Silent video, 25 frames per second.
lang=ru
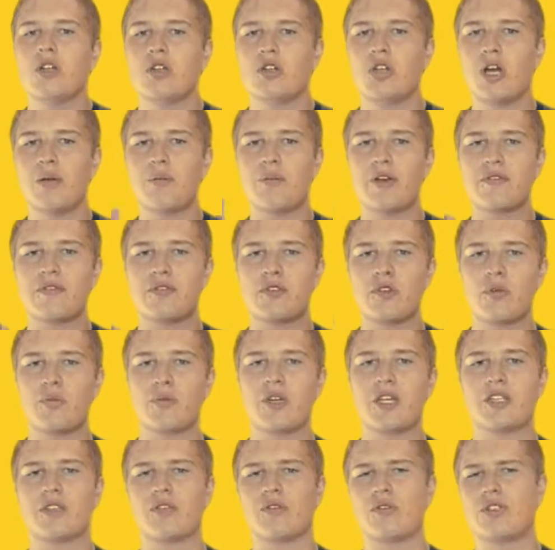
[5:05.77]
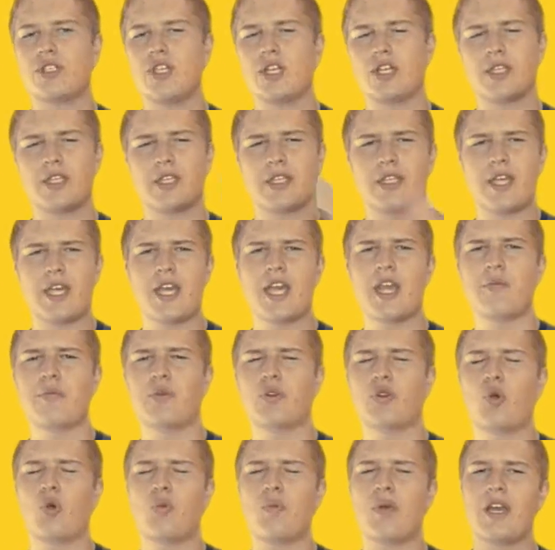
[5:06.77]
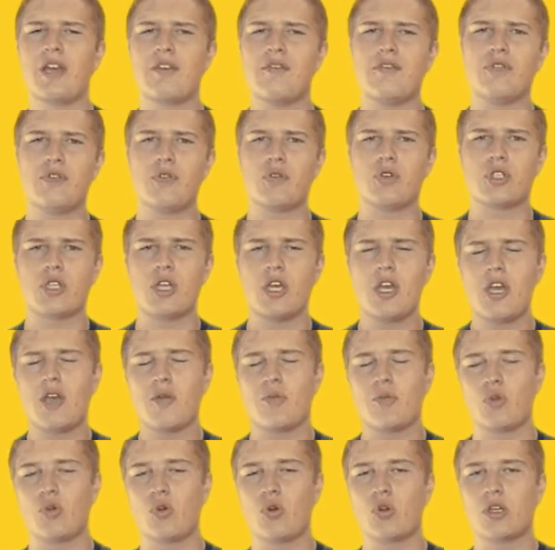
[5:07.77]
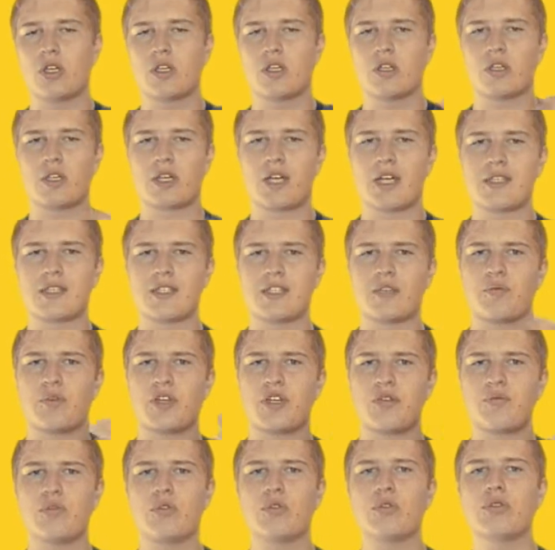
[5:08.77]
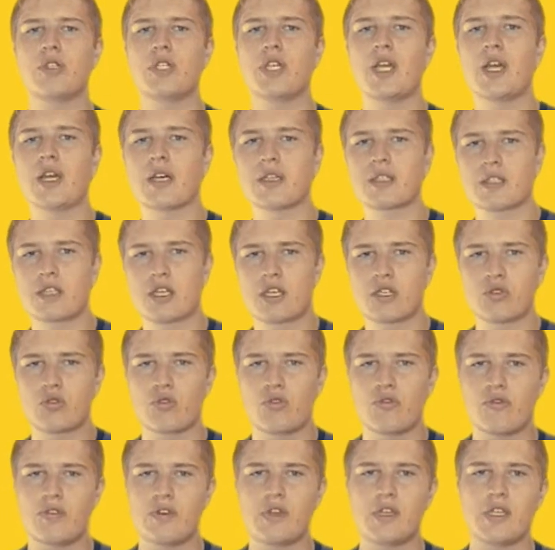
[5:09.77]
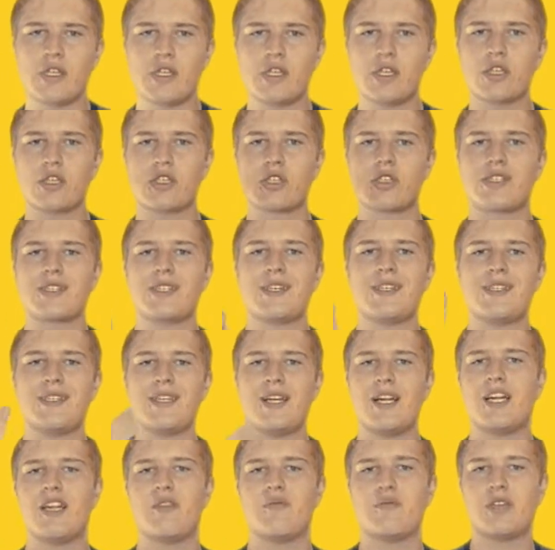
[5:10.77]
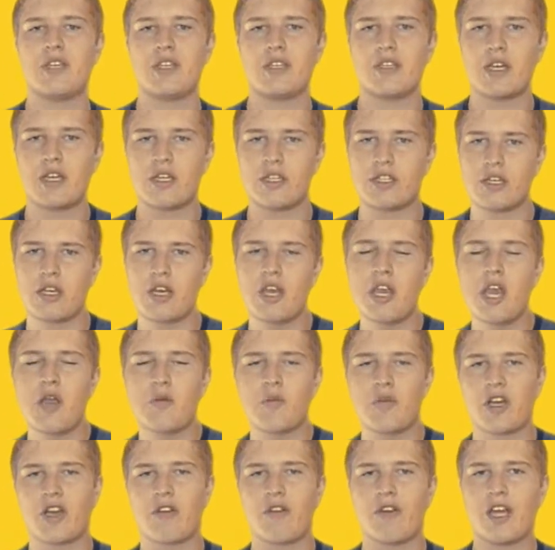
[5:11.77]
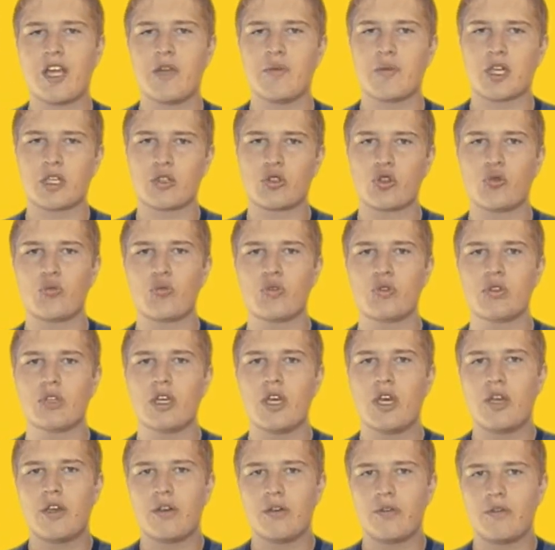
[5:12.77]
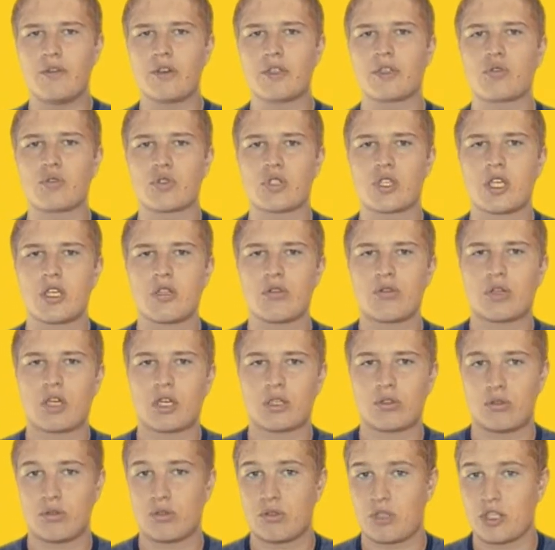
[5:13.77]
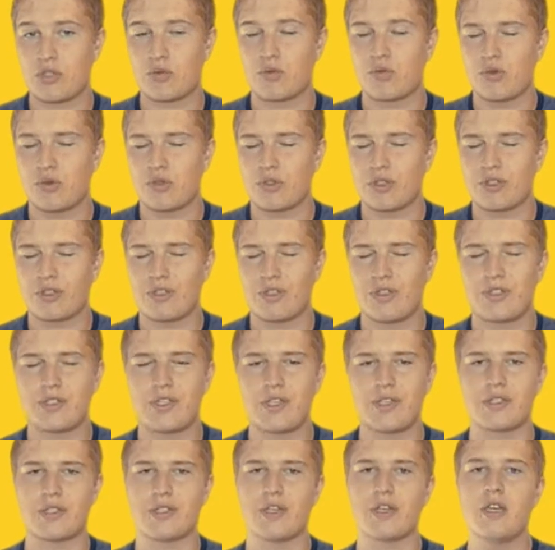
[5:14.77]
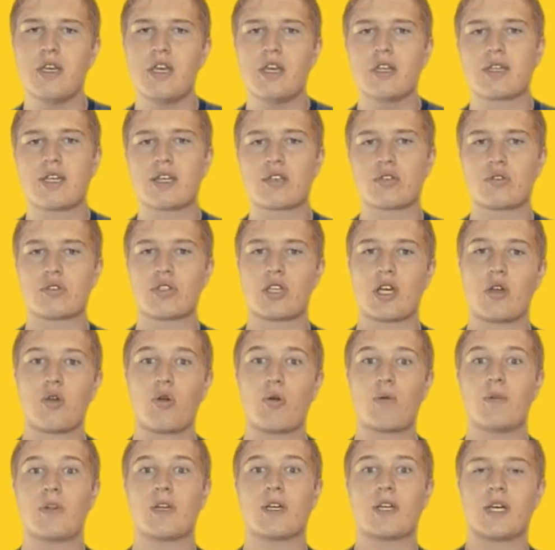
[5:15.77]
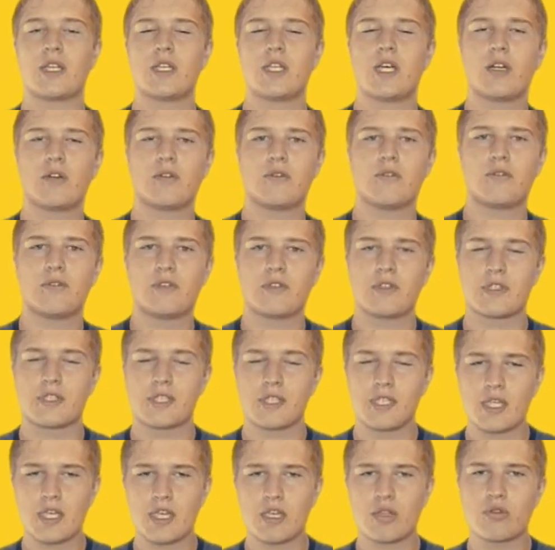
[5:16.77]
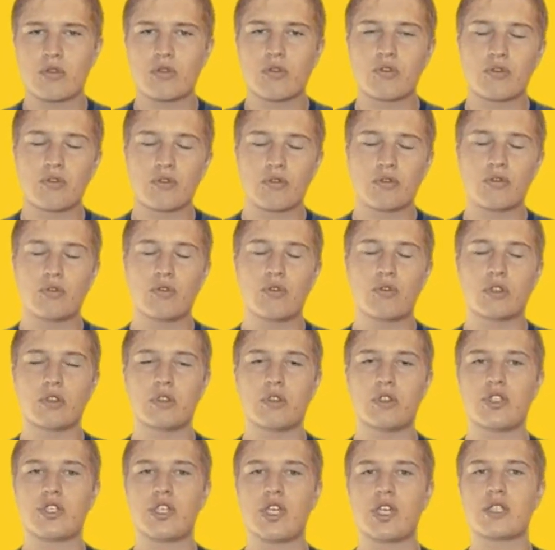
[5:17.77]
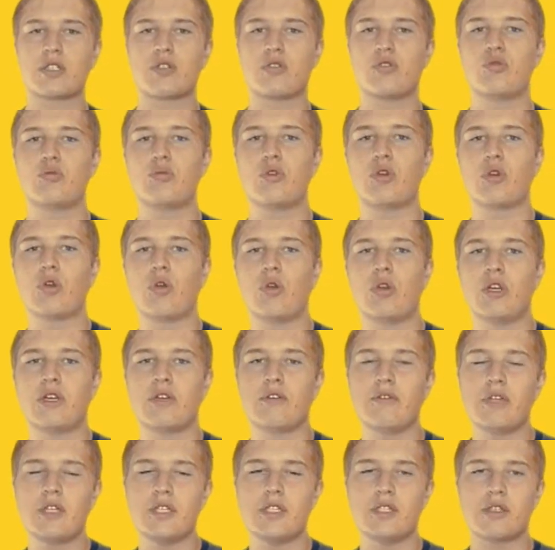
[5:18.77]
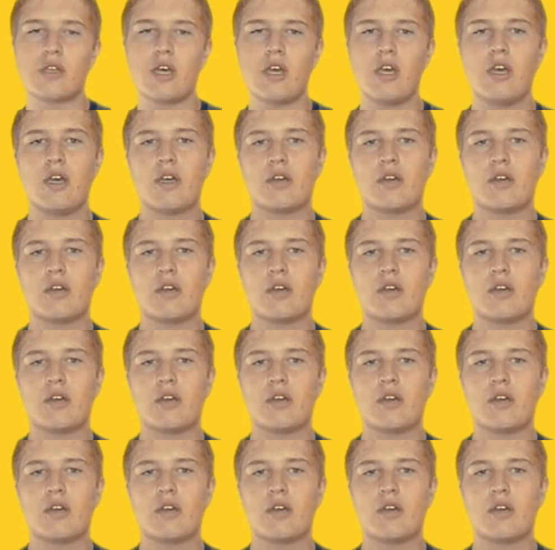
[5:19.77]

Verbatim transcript: Но обо всем этом, о технике Apple, об iViewage, много разных приблуд я расскажу в ежесредельной передаче «Поговорим», который будет в эту среду, которая у нас будет, это естественно. Так что заходим на канал в среду, в около часа, думаю, ролик выйдет.